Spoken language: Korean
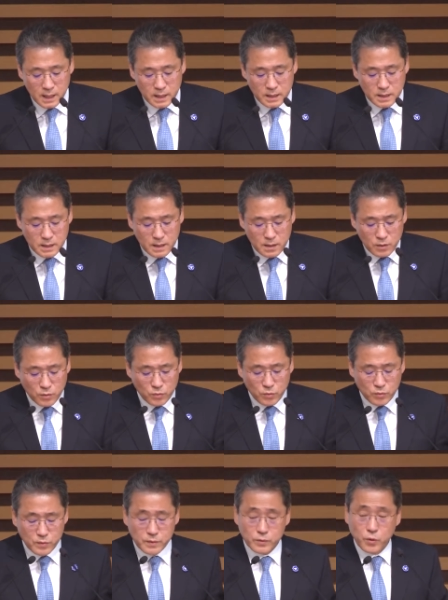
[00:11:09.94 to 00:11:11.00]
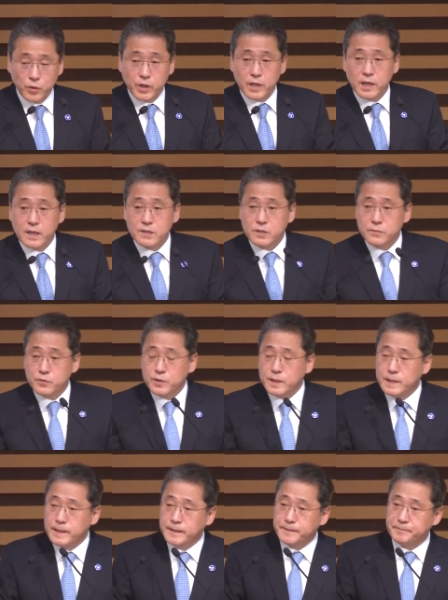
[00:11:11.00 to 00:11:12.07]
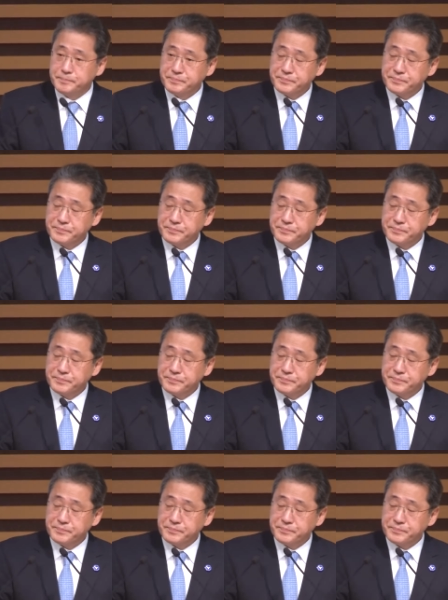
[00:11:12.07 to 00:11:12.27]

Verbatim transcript: 제가 그 독일에 가서 보니까